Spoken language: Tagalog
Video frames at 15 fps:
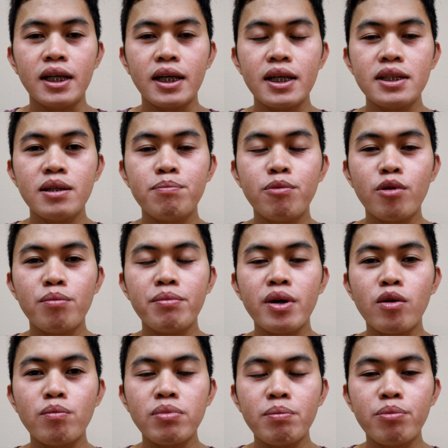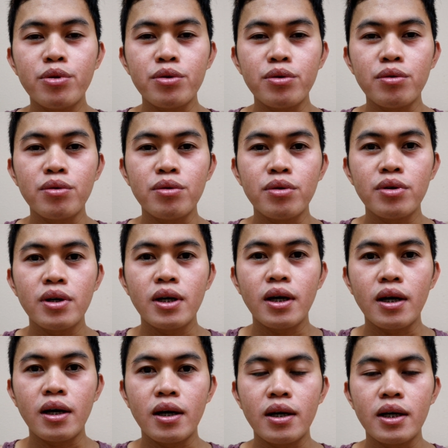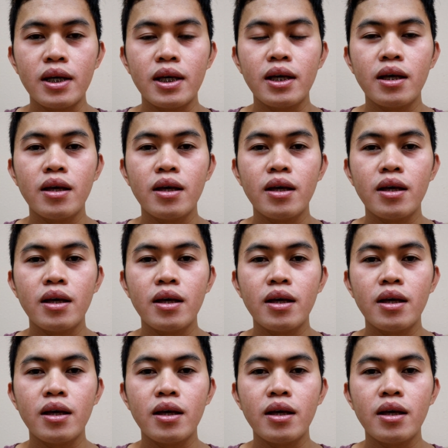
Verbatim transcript: Kasi po, meron pa po yung uh,